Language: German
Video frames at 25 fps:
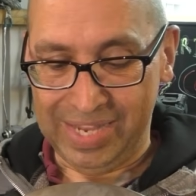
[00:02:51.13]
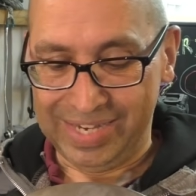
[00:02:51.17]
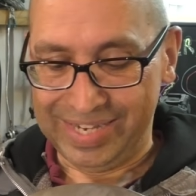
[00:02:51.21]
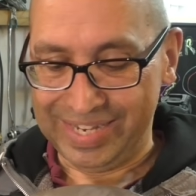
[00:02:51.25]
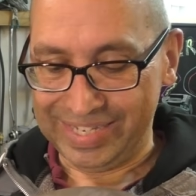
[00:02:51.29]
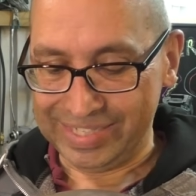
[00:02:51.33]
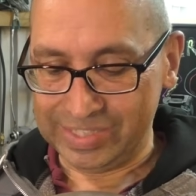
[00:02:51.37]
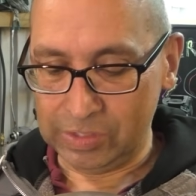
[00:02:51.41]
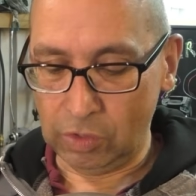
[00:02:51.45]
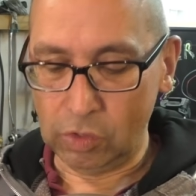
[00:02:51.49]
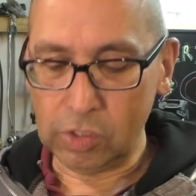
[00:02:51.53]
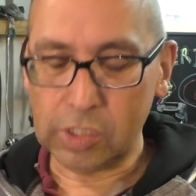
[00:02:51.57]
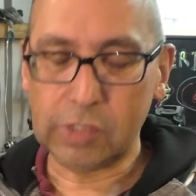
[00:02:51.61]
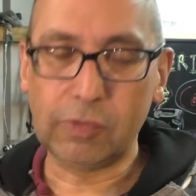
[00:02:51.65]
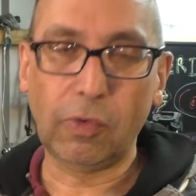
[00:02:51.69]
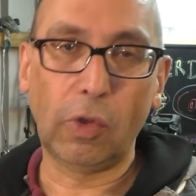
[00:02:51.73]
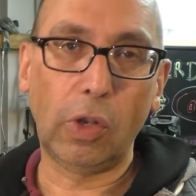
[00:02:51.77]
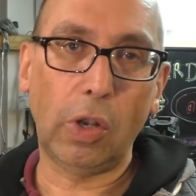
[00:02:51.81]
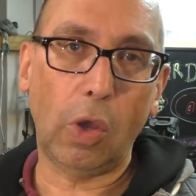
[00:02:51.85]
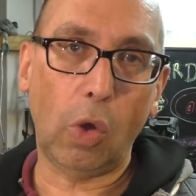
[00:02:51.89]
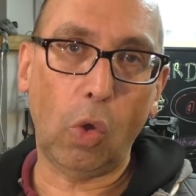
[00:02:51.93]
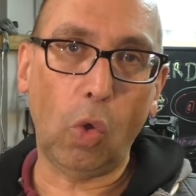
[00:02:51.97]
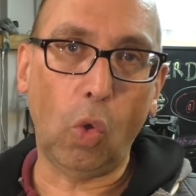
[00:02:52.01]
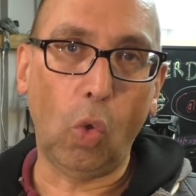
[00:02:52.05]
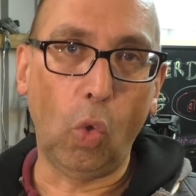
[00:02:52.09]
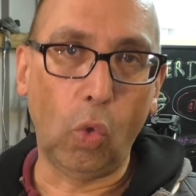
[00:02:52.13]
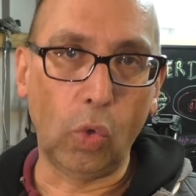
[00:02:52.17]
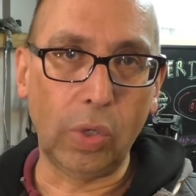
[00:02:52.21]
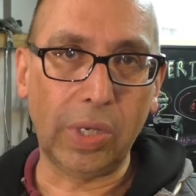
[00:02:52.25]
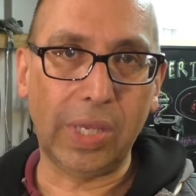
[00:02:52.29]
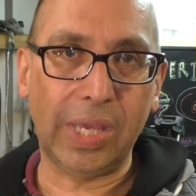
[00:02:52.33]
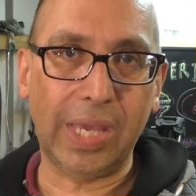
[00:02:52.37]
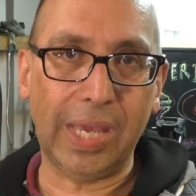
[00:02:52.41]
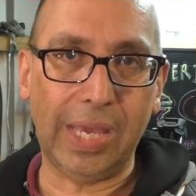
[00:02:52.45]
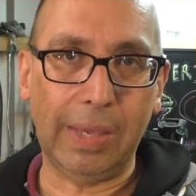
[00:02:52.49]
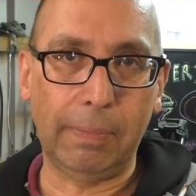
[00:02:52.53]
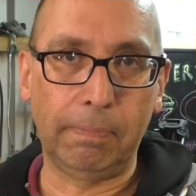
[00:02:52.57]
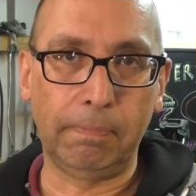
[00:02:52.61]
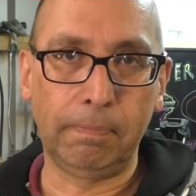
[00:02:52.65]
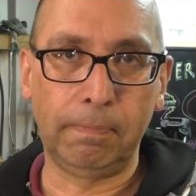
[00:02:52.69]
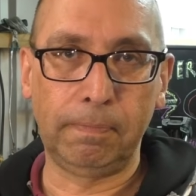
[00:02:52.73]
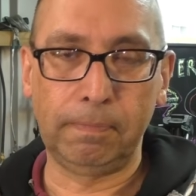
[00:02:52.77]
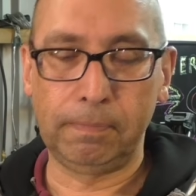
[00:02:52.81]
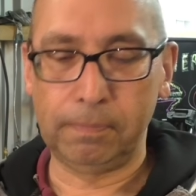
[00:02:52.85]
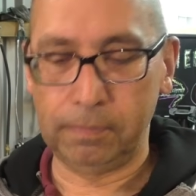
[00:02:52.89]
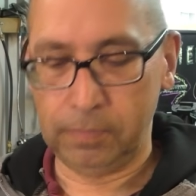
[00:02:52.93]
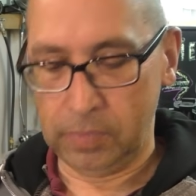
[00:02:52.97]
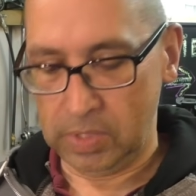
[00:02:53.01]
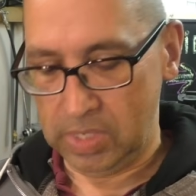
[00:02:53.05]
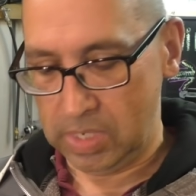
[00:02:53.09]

Das soll es wohl auch ohne geben.